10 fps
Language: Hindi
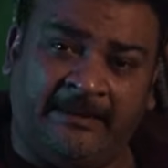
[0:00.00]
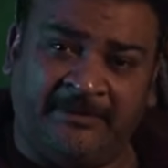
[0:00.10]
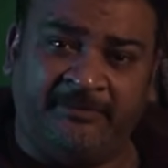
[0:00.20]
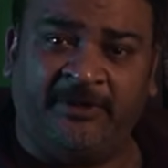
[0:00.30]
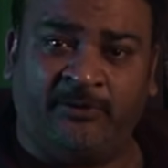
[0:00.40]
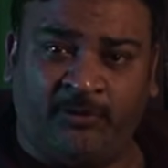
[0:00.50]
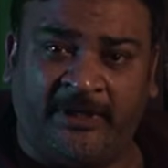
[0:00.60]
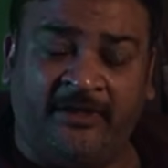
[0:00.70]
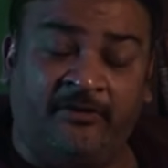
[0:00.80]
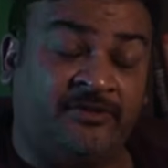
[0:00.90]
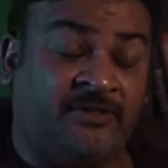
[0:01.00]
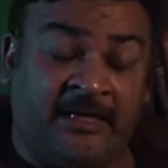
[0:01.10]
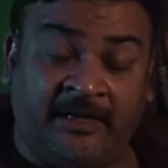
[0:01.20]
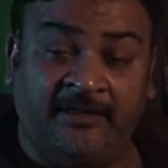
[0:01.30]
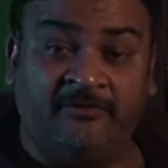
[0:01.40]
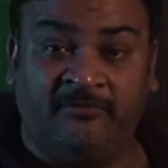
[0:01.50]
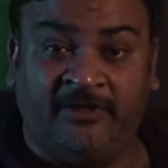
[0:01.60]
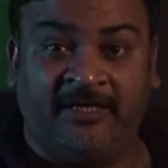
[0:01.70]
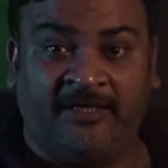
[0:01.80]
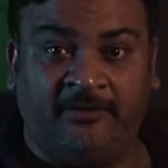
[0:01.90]
अब जब ये रुके और इस हालत को
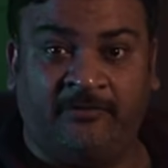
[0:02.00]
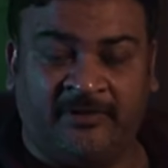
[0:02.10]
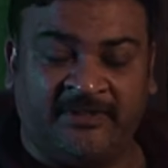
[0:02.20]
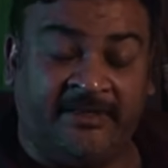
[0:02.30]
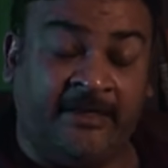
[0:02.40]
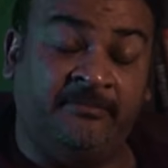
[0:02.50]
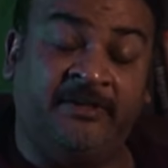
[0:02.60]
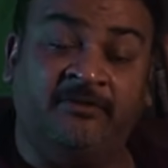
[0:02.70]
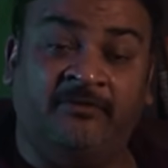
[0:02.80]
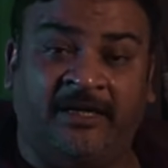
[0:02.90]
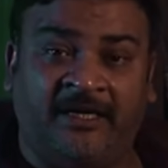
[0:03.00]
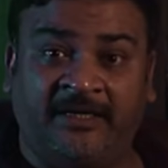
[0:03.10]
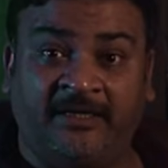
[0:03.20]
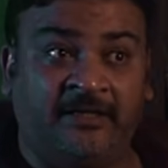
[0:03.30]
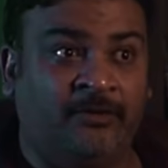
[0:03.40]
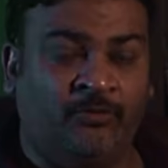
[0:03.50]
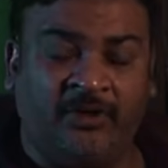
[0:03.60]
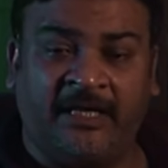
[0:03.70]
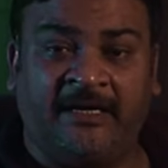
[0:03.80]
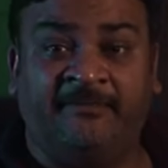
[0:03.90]
देख के थोड़ा सा डर भी इनको लगा कि ये हो
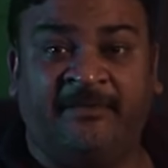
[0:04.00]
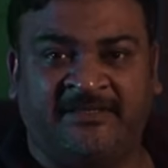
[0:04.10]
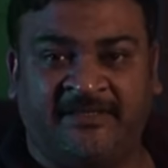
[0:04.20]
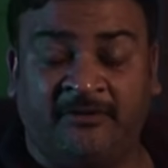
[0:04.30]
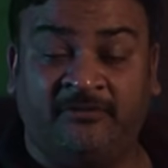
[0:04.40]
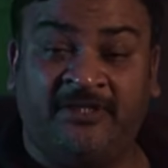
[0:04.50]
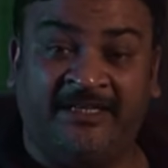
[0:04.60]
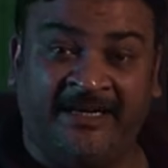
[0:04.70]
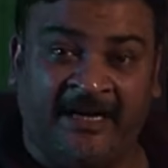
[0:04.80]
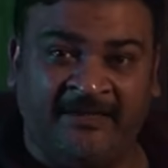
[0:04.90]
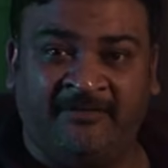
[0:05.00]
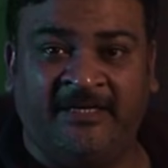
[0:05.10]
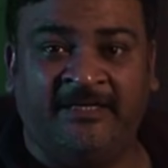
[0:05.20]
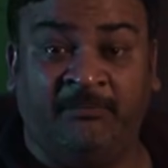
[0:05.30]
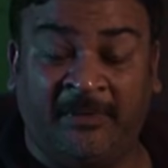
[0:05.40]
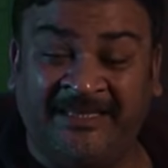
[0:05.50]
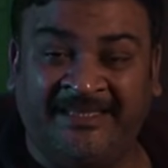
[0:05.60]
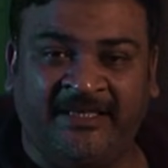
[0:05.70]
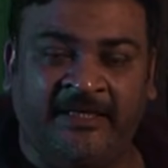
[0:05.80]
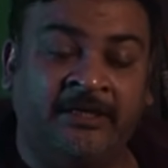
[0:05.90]
क्या रहा है हमारे साथ तो इन्हें गाने वाने जब बंद
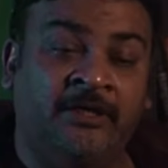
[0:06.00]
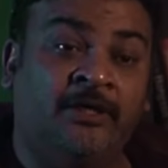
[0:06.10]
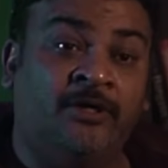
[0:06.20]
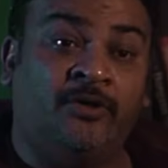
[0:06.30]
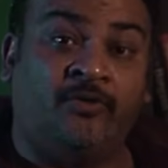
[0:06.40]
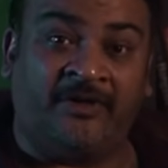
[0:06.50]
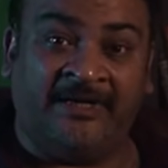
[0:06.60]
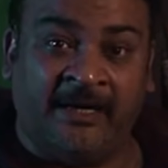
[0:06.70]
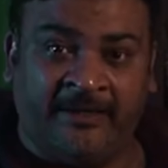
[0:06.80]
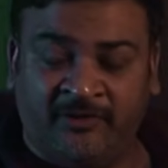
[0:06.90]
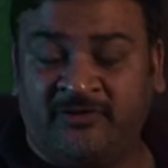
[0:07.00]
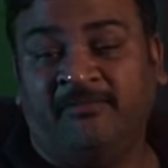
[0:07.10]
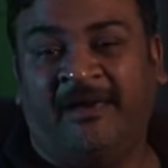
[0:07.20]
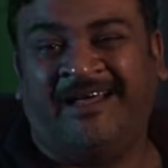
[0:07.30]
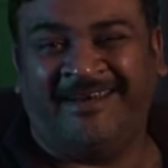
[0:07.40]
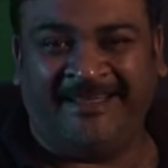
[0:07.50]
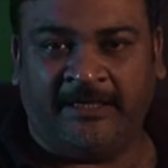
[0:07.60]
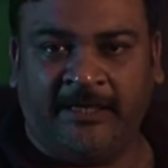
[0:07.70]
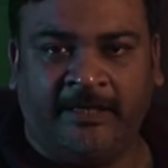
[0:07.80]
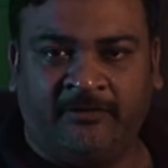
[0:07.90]
किए और गाड़ियों से बाहर
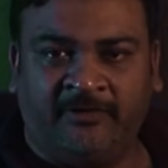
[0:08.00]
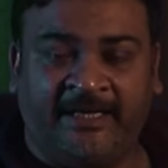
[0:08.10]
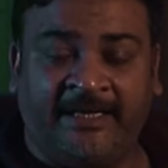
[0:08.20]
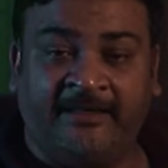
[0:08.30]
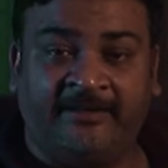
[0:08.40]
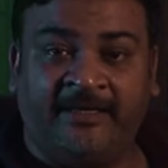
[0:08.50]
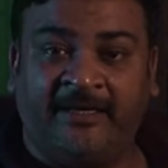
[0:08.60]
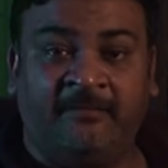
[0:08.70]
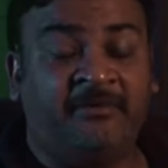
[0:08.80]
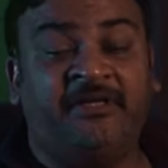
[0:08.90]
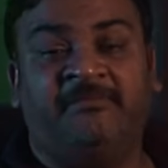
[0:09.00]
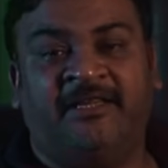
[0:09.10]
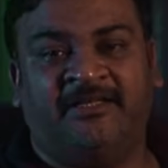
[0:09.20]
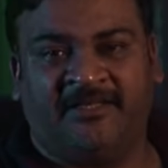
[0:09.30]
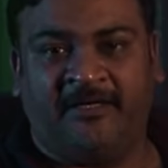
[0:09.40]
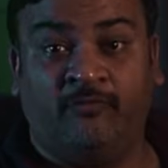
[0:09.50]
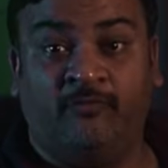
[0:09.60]
निकले तो ये कहते हैं कि हमें नहीं पता चला